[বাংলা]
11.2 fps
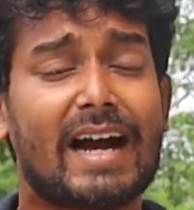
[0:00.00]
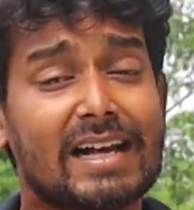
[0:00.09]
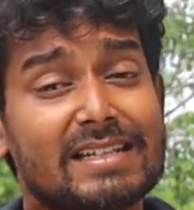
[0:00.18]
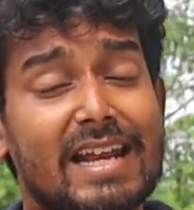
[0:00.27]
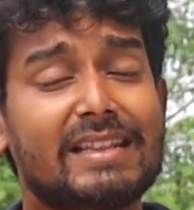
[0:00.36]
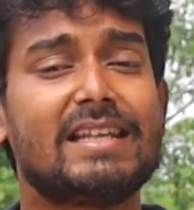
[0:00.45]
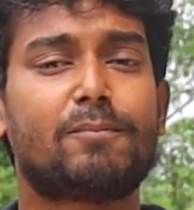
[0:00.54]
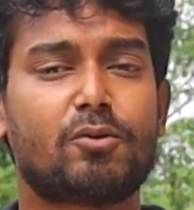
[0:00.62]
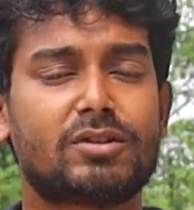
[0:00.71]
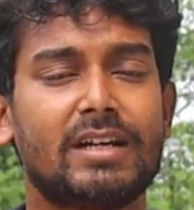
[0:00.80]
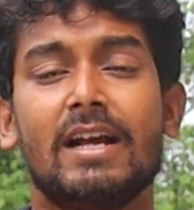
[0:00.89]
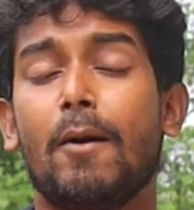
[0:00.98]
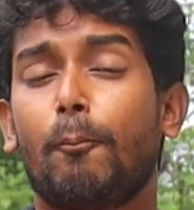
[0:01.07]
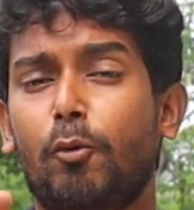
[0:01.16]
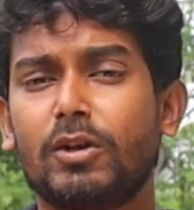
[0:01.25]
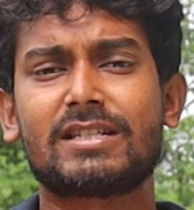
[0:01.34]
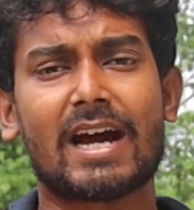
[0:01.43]
গাছ নেতিয়ে পড়ছে
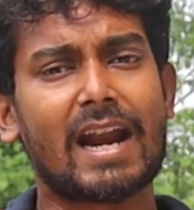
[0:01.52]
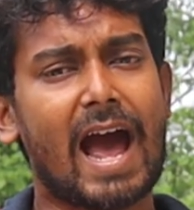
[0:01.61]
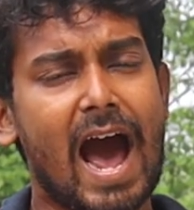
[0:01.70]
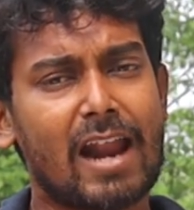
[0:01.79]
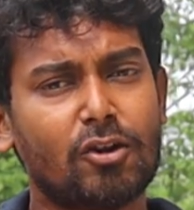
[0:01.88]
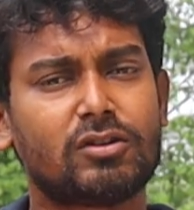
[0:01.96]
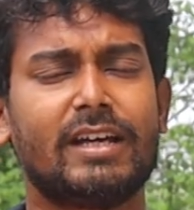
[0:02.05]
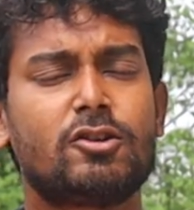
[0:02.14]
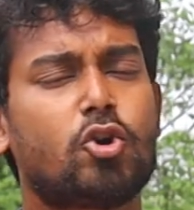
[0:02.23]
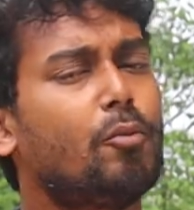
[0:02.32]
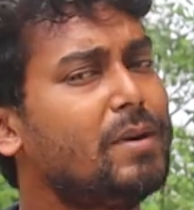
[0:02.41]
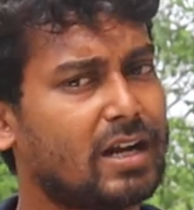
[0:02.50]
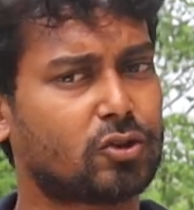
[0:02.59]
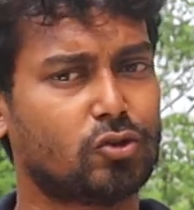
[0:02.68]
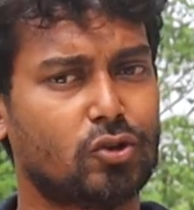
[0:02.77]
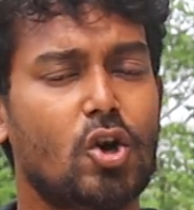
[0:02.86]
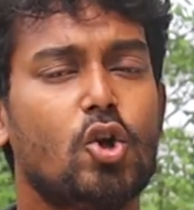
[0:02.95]
পরিষ্কার আলোতে ছবিটা
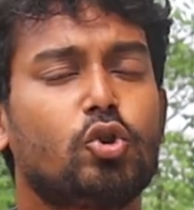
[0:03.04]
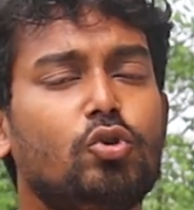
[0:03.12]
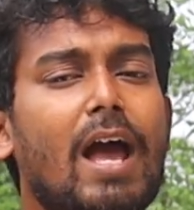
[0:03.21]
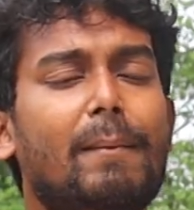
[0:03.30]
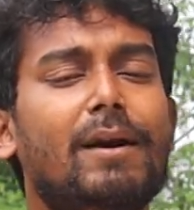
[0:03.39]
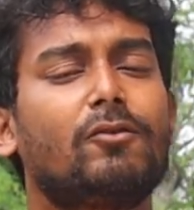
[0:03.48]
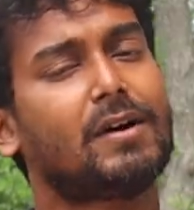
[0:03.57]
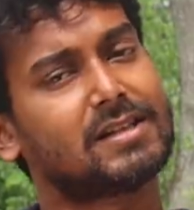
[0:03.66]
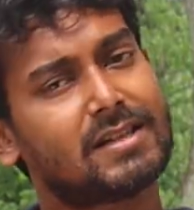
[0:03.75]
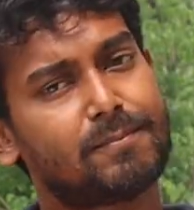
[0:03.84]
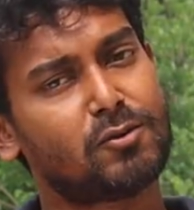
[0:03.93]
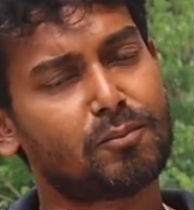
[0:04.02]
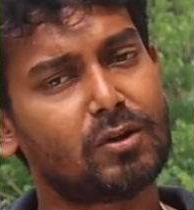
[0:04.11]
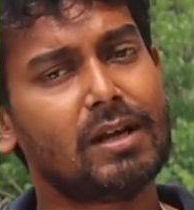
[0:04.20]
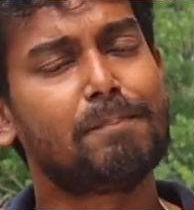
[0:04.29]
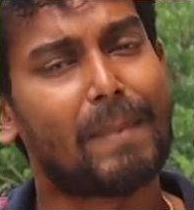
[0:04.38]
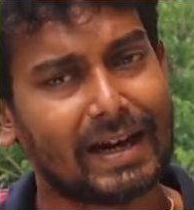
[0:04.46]
তোলো তুলে আমার হোয়াটসঅ্যাপ
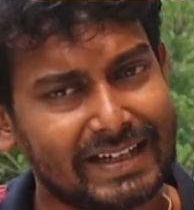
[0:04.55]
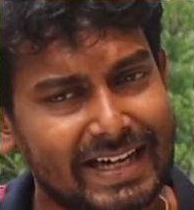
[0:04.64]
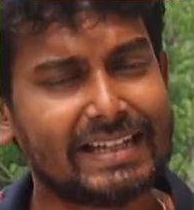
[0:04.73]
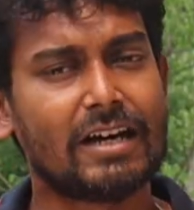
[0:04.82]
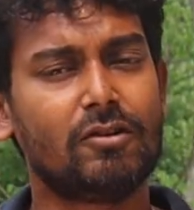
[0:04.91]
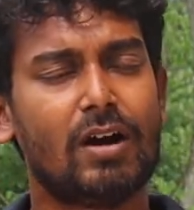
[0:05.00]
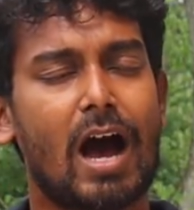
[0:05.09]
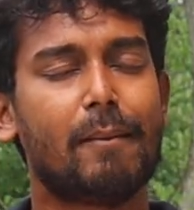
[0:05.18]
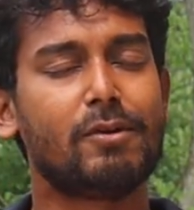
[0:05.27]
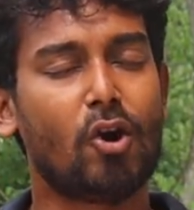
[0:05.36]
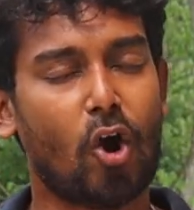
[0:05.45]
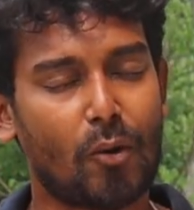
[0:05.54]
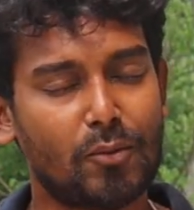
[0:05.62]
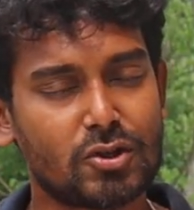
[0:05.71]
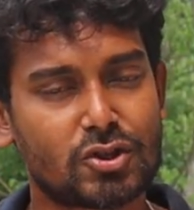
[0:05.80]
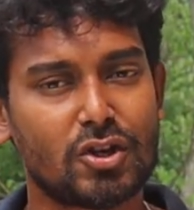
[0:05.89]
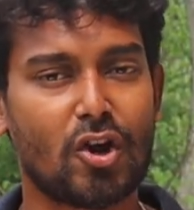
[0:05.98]
নম্বরে পাঠিয়ে দাও আমি
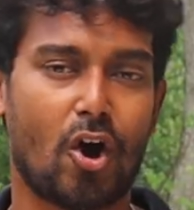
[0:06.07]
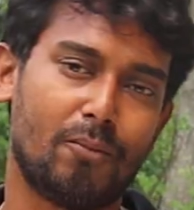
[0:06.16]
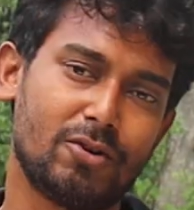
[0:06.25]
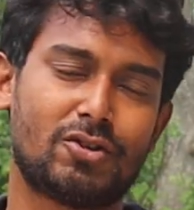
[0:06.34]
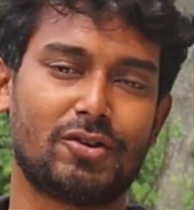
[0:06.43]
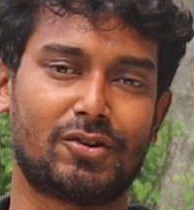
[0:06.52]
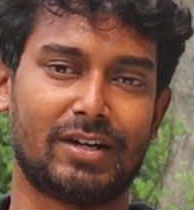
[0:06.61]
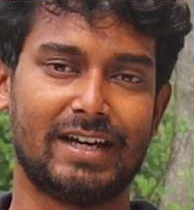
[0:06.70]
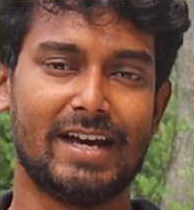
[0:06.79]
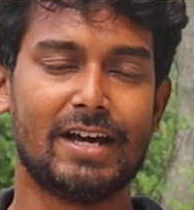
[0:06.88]
অবশ্যই অবশ্যই অবশ্যই করে